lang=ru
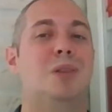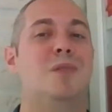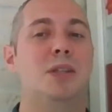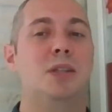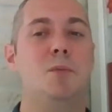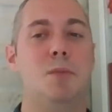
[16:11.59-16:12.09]

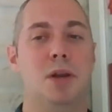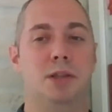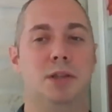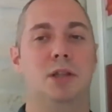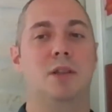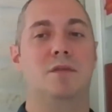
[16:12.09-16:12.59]

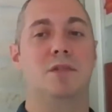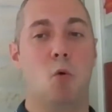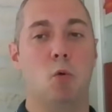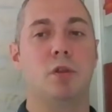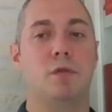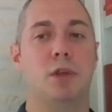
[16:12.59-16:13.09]
20%
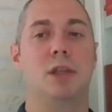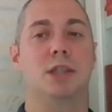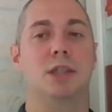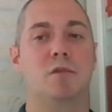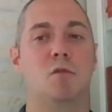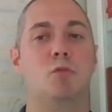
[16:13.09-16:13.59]
доходов китайского